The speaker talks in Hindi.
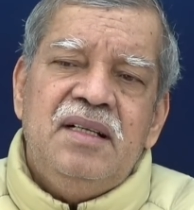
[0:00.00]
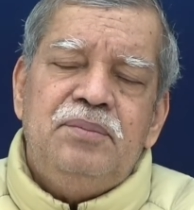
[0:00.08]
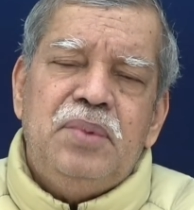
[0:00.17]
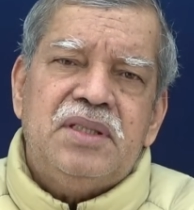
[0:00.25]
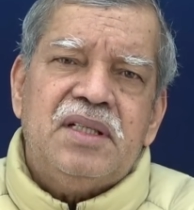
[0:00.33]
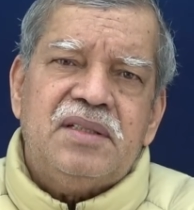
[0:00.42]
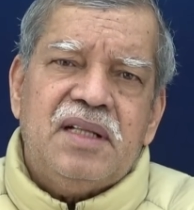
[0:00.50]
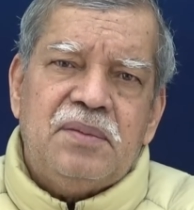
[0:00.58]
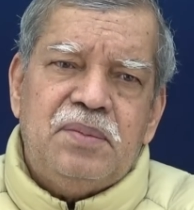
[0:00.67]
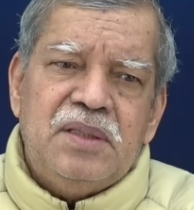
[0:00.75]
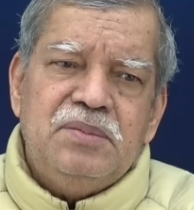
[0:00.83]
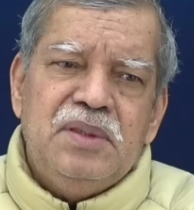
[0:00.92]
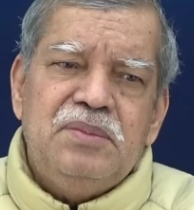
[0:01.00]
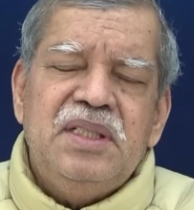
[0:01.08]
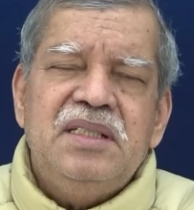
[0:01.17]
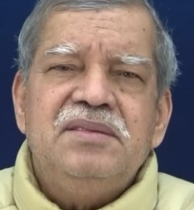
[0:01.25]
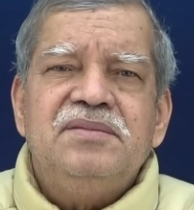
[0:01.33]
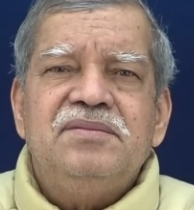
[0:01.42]
पितर तर्पण में
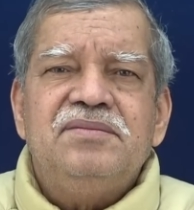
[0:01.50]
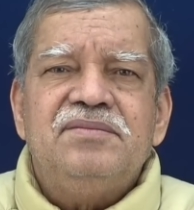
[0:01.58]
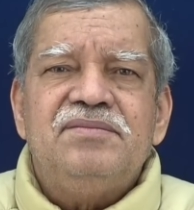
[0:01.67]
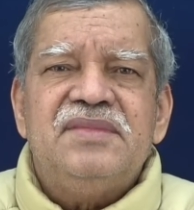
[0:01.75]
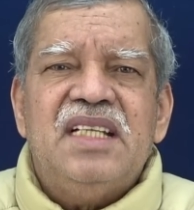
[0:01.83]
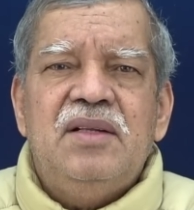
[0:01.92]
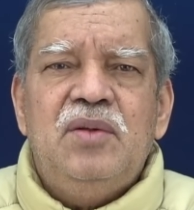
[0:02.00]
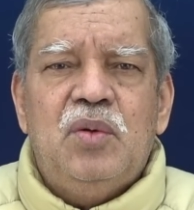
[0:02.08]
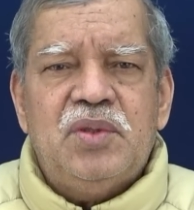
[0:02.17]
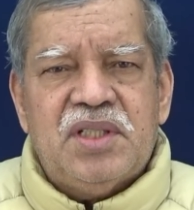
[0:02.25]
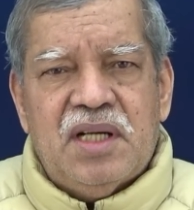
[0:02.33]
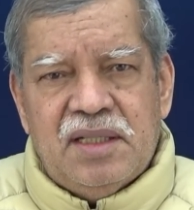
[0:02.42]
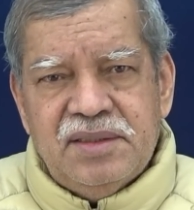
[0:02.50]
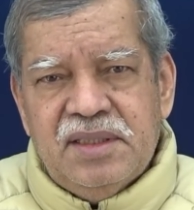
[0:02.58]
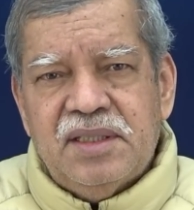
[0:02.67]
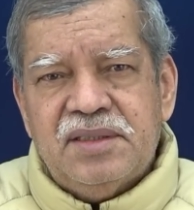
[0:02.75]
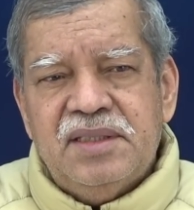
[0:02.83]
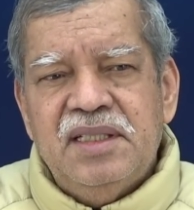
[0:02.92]
भी लोग श्राद्ध
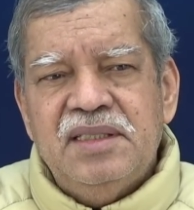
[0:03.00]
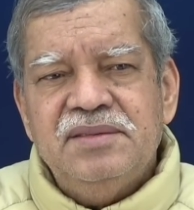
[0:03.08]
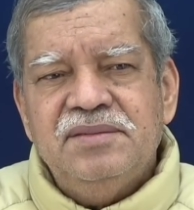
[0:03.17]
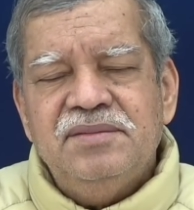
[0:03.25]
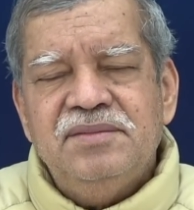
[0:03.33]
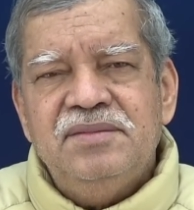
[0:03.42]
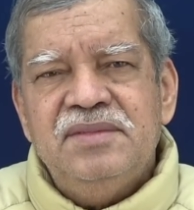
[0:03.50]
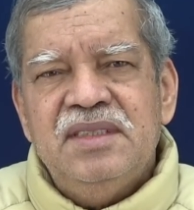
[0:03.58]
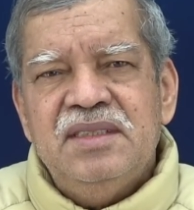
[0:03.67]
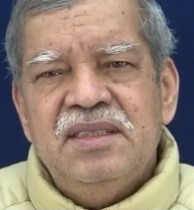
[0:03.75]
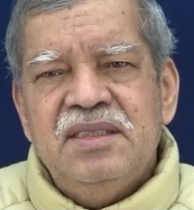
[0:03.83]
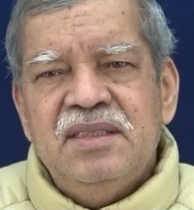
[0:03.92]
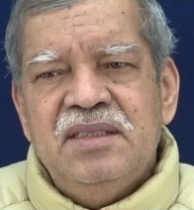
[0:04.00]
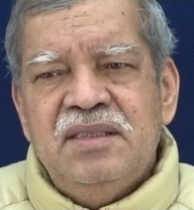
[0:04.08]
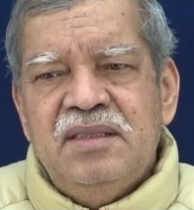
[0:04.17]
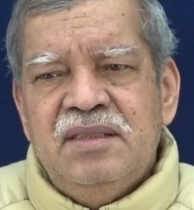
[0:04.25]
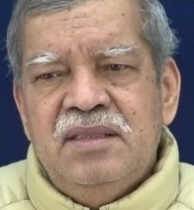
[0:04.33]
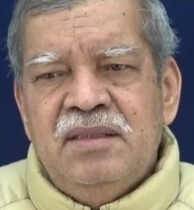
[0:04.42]
करते
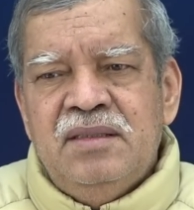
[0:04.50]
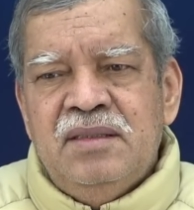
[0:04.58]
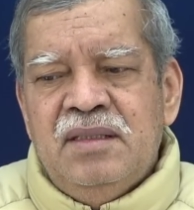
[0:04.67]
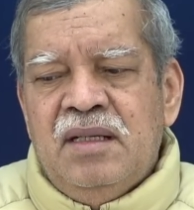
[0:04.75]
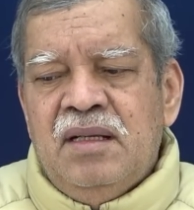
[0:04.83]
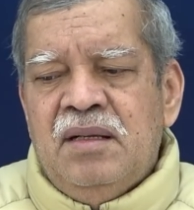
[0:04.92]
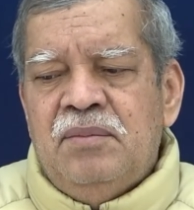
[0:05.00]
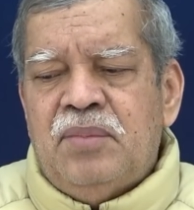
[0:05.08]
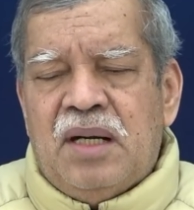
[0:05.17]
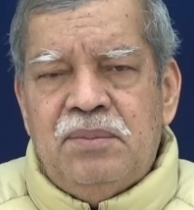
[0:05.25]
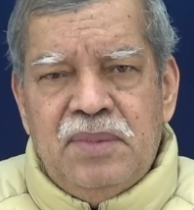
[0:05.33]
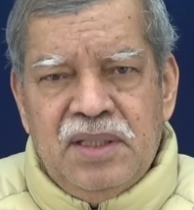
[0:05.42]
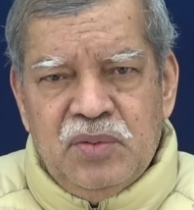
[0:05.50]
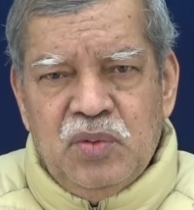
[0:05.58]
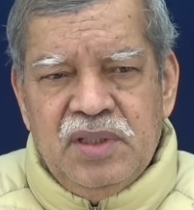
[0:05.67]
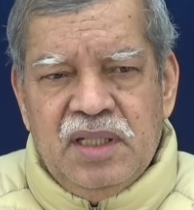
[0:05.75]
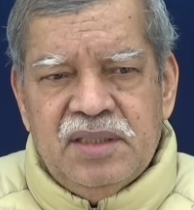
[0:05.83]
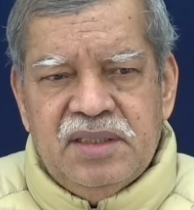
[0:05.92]
हैं ब्राह्मण
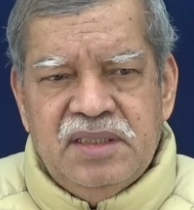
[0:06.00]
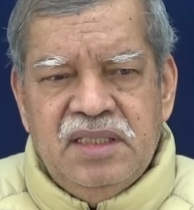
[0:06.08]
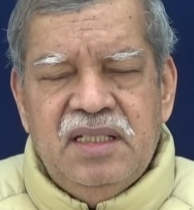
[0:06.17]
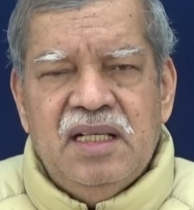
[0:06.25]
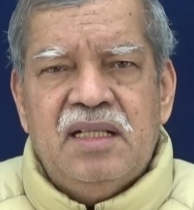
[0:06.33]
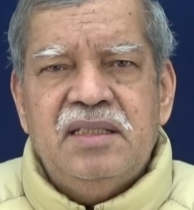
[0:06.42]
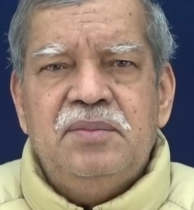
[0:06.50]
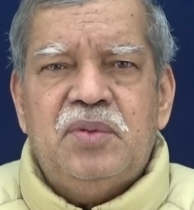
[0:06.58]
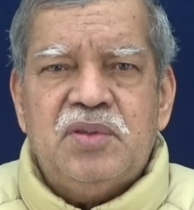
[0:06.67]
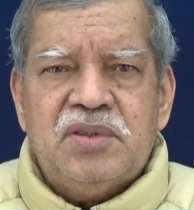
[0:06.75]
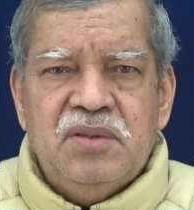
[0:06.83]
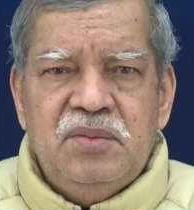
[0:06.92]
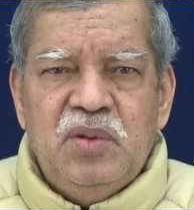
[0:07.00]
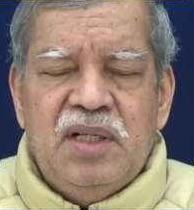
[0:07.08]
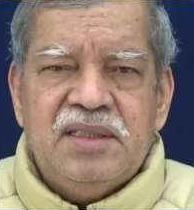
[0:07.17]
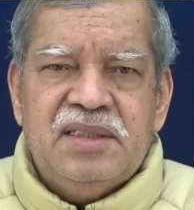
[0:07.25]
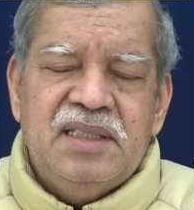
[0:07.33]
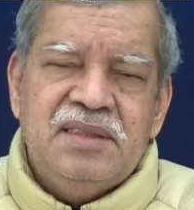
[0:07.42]
को या किसी ज्ञानी पुरुष को
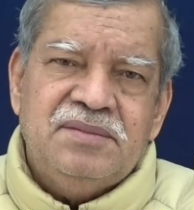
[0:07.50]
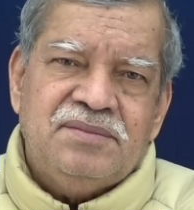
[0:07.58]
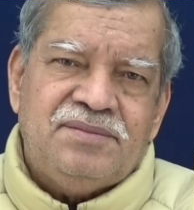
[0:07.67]
बुलाते हैं